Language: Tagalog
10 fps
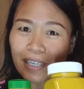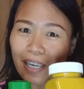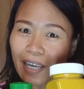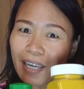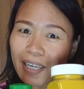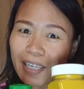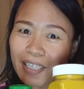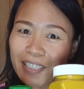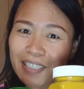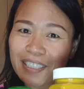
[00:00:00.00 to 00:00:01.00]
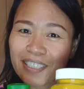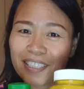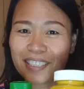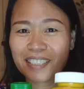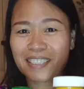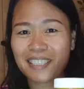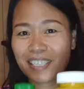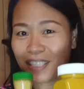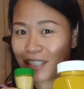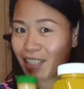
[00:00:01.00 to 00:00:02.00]
Yan.
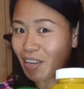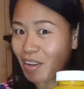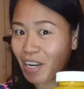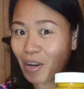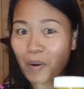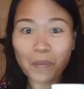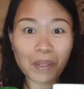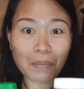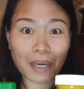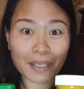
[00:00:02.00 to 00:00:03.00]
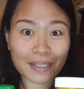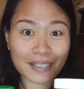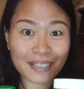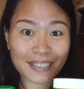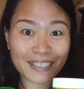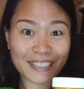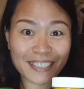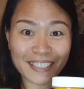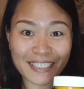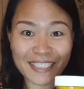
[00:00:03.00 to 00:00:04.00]
See you in the comment box.
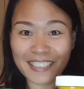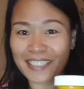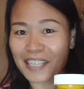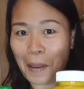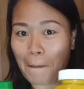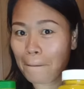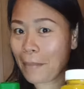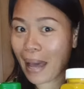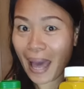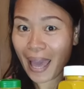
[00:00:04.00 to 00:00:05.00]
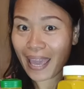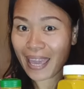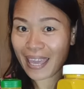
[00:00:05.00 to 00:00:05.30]
Bye.